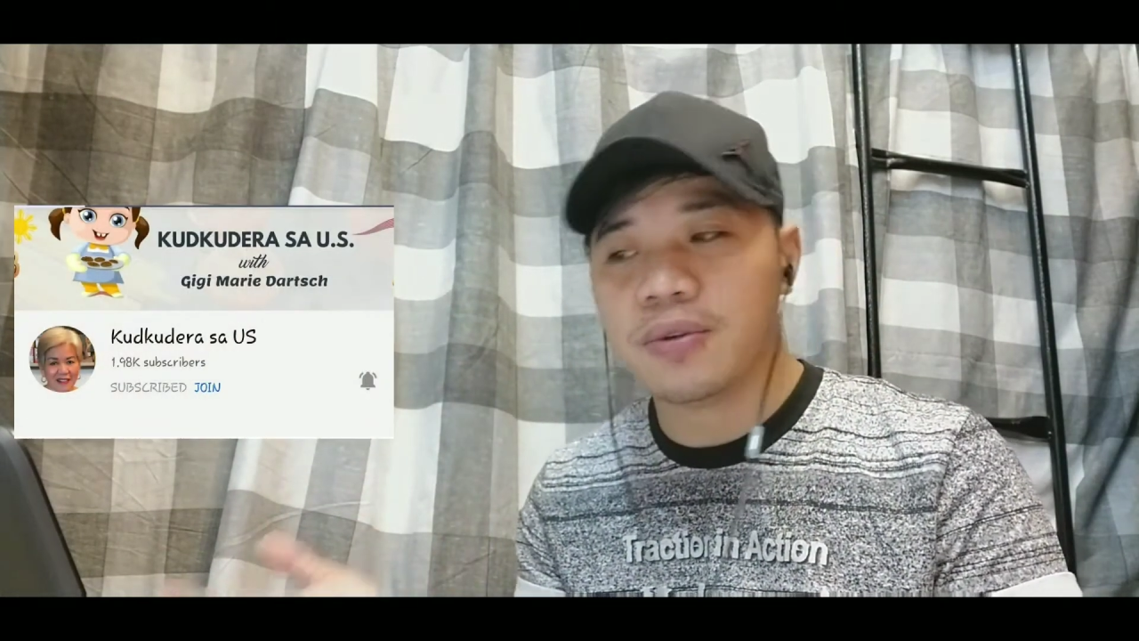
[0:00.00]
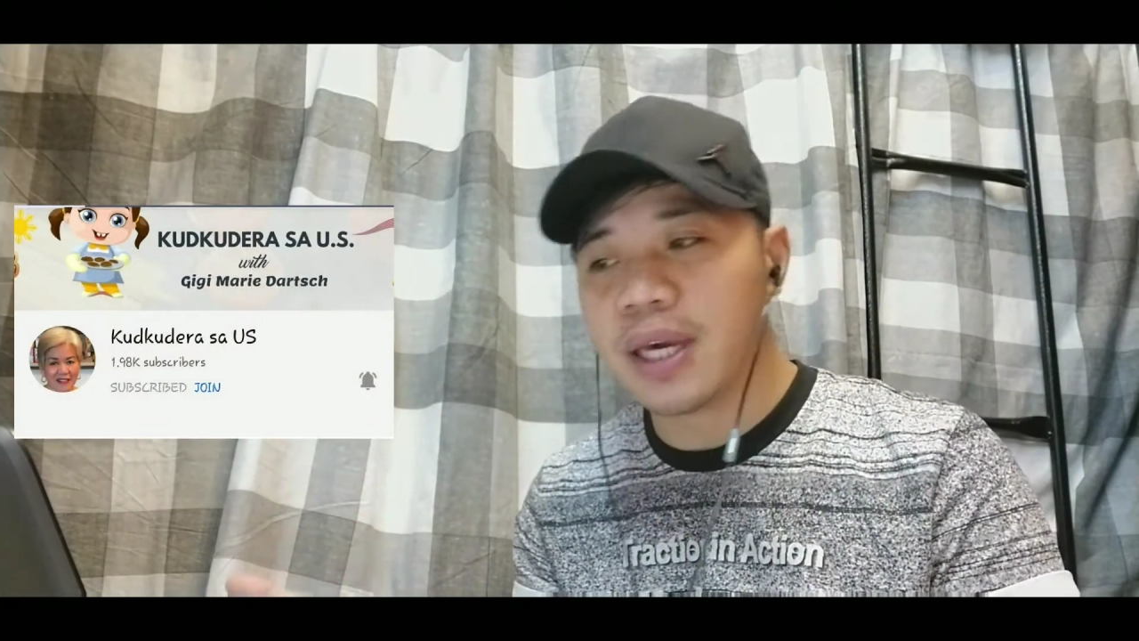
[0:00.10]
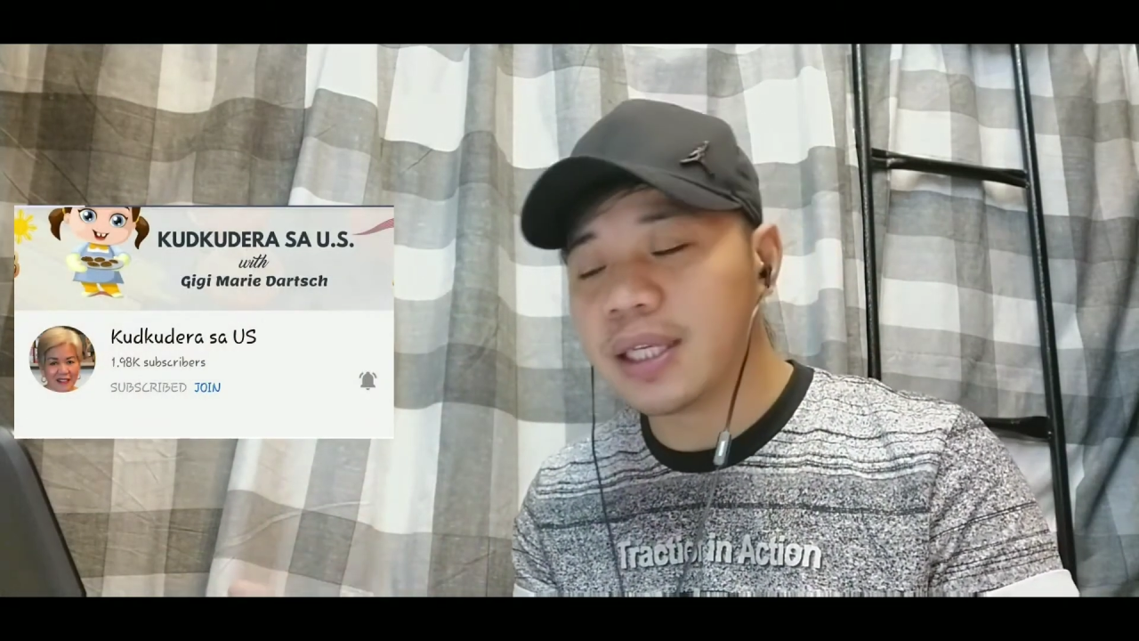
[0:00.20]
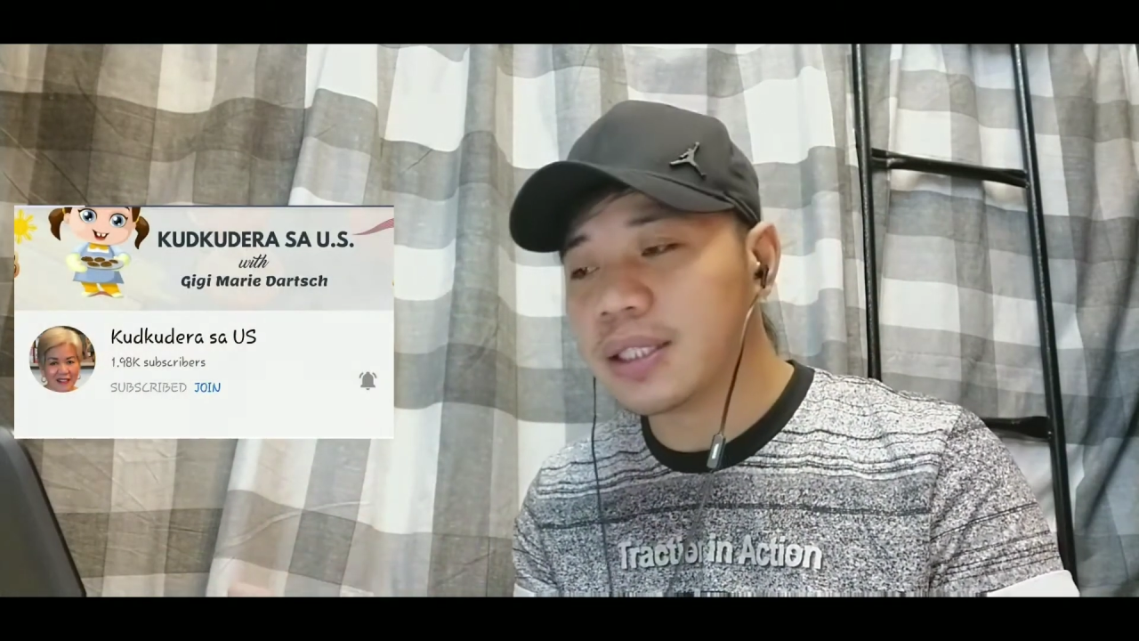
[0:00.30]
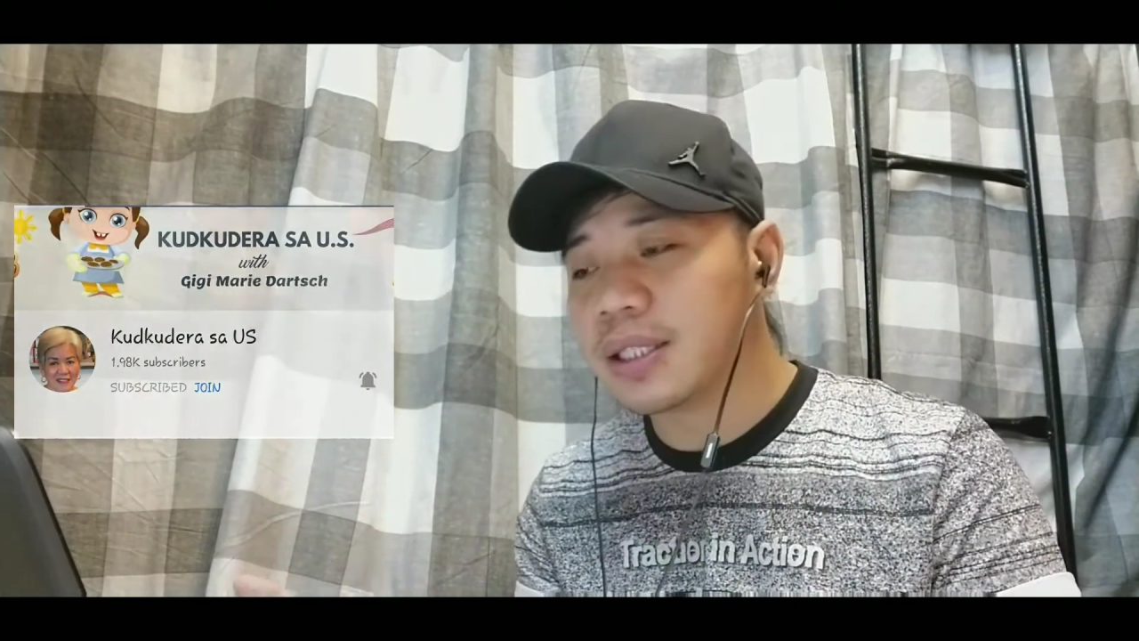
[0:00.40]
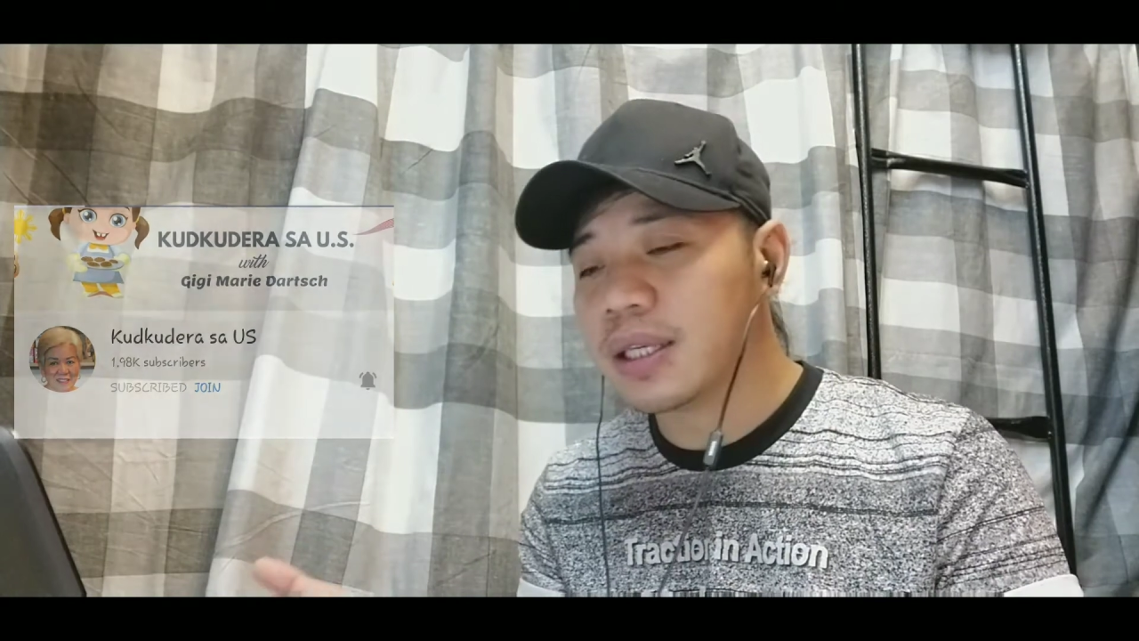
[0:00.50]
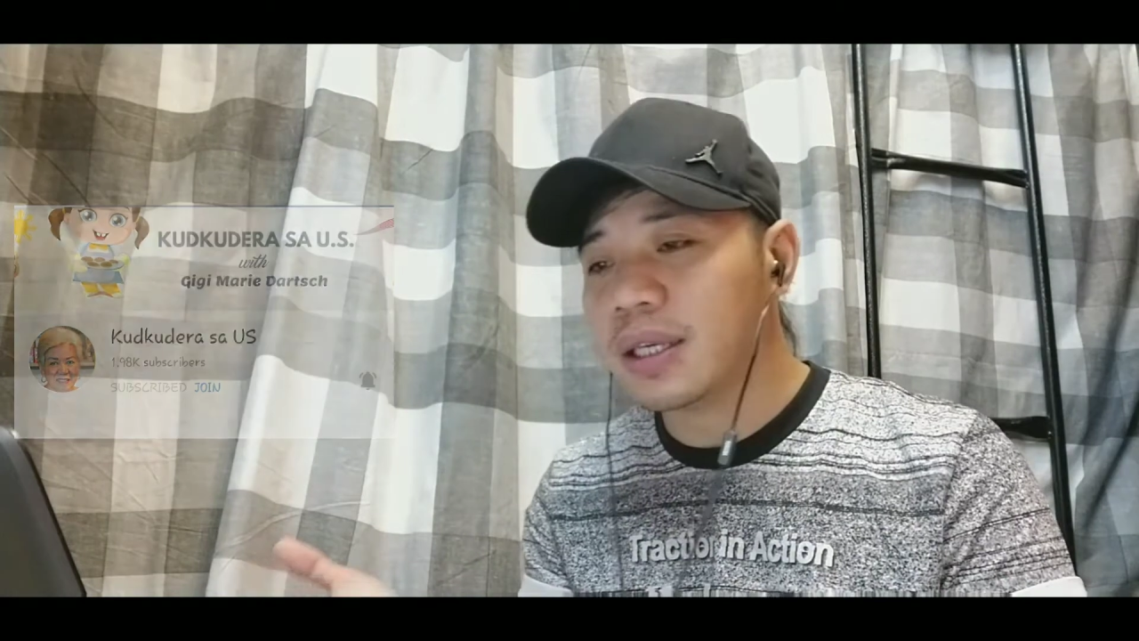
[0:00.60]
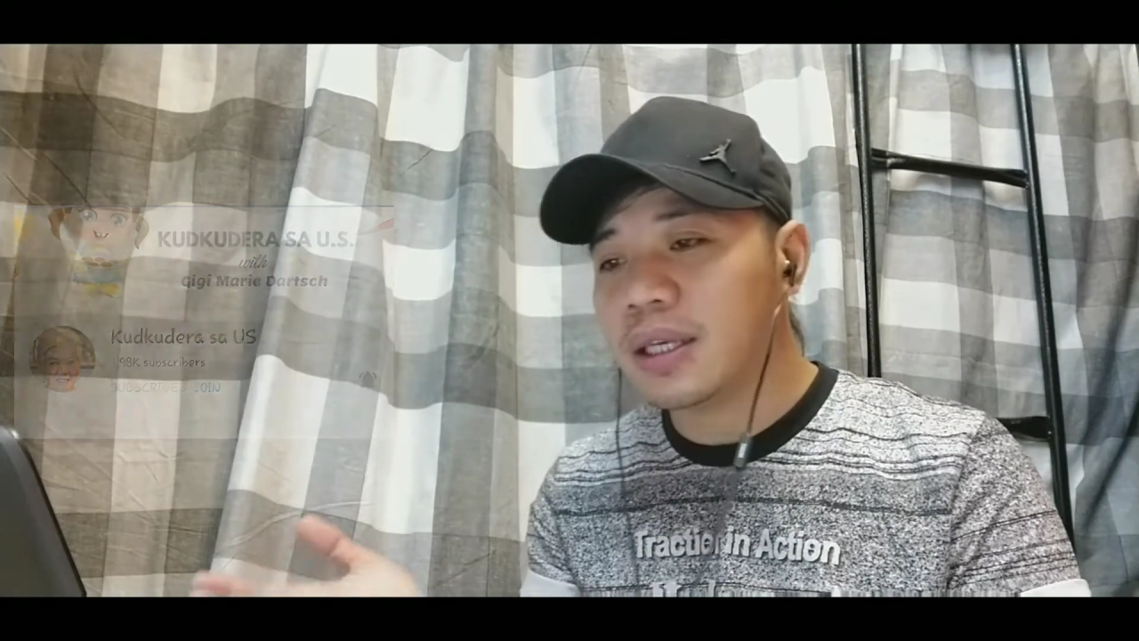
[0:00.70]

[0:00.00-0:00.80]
US.